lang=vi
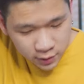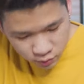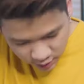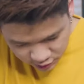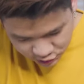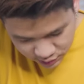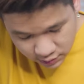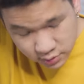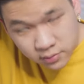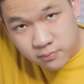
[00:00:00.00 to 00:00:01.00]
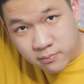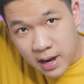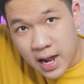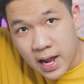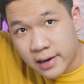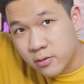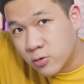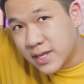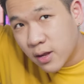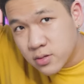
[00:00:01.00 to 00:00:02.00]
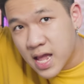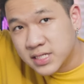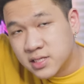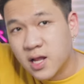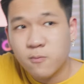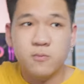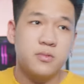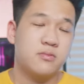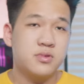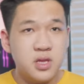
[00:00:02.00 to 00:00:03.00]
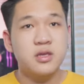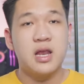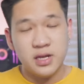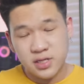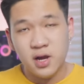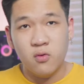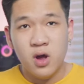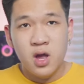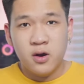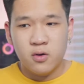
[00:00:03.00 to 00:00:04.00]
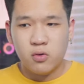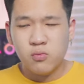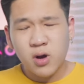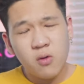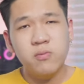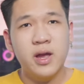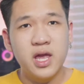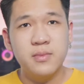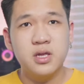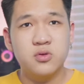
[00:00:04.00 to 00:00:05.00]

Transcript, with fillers: cái độ texture mà nó tạo ra trên tóc rất là nhiều, nó cũng không hề bị